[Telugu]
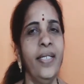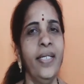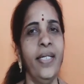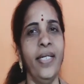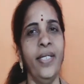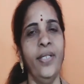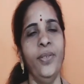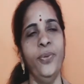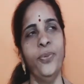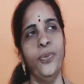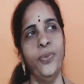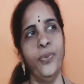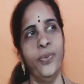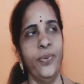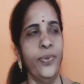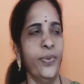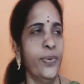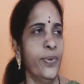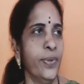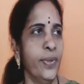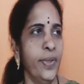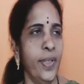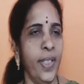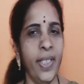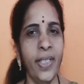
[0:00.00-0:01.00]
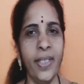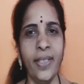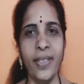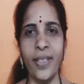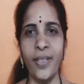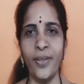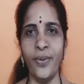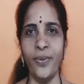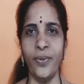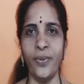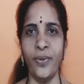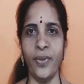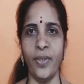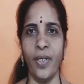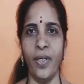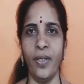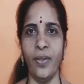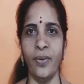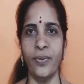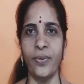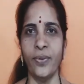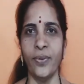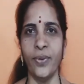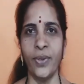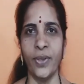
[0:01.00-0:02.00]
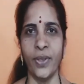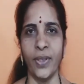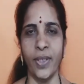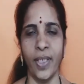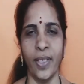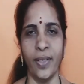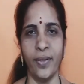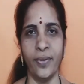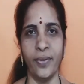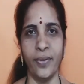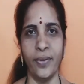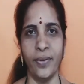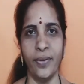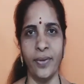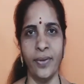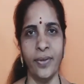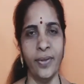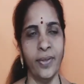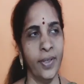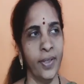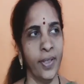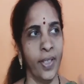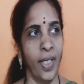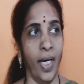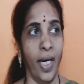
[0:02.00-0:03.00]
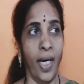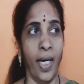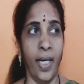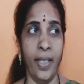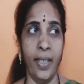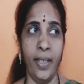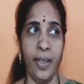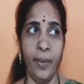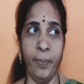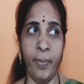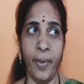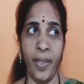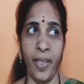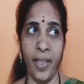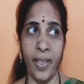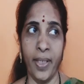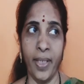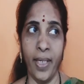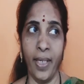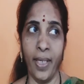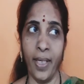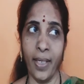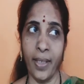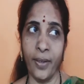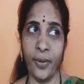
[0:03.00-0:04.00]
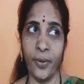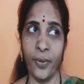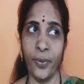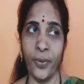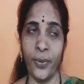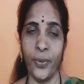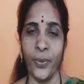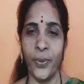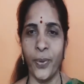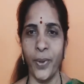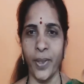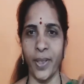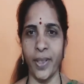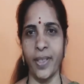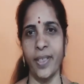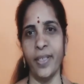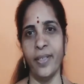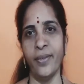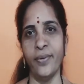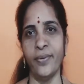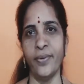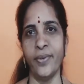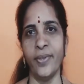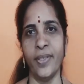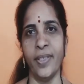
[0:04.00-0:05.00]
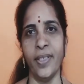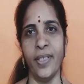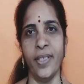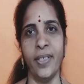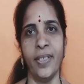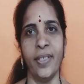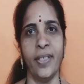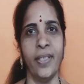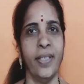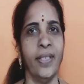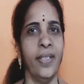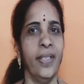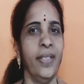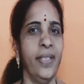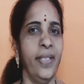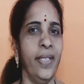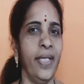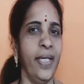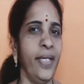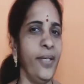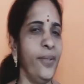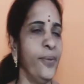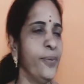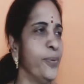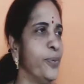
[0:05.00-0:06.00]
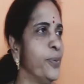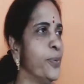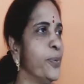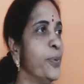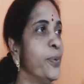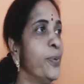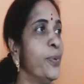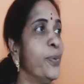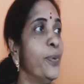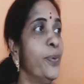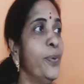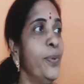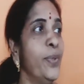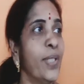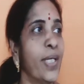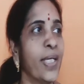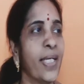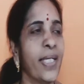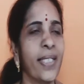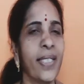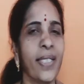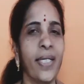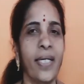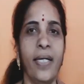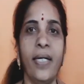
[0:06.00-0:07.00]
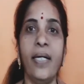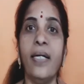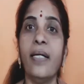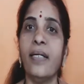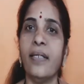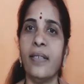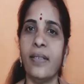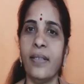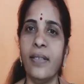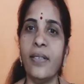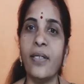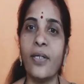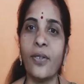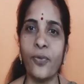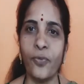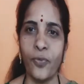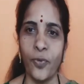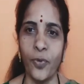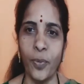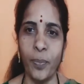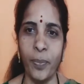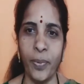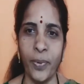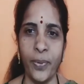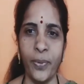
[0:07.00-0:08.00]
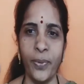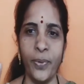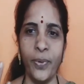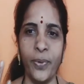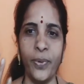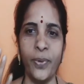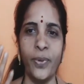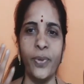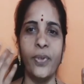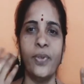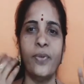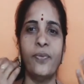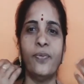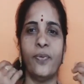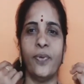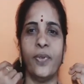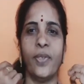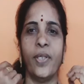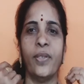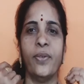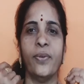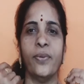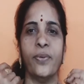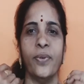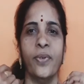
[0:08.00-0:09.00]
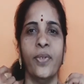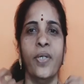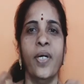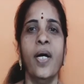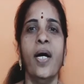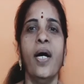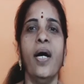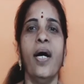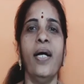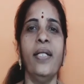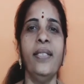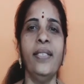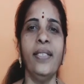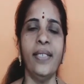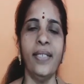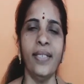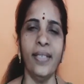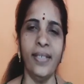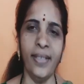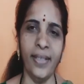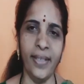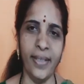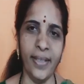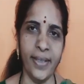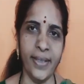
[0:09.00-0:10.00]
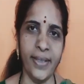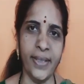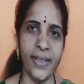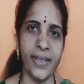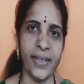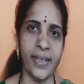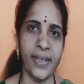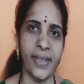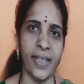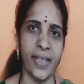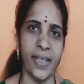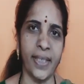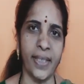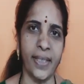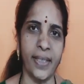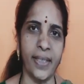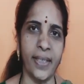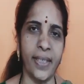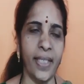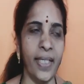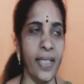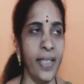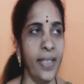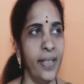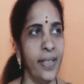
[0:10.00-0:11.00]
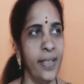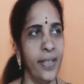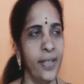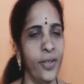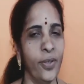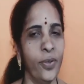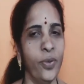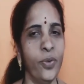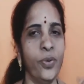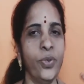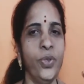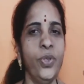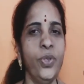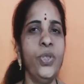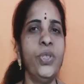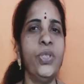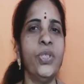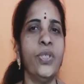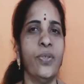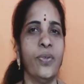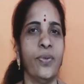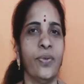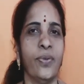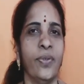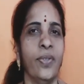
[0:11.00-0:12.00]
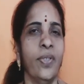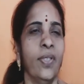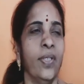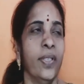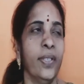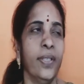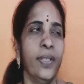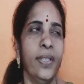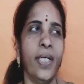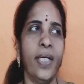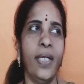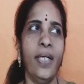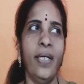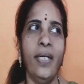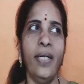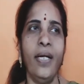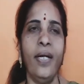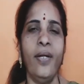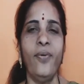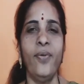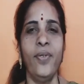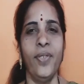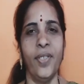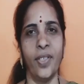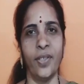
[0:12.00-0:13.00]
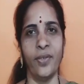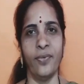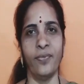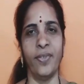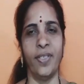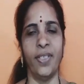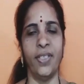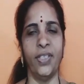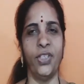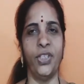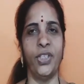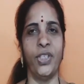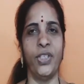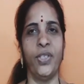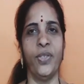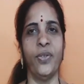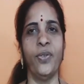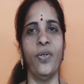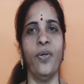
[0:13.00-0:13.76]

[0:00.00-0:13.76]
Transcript: నేను ఇంత దూరంలో కూర్చున్నాను పళ్ళ గెల ఎక్కడో దూరంగా ఉంది నేను దూక్కుంటూ అక్కడికి వెళ్ళడానికి నాకు ఓపుకుంటుందో ఉండదో అందుకని నేనేం చేస్తానంటే కొంచెం దగ్గరలో ఉన్నటువంటి చెట్టు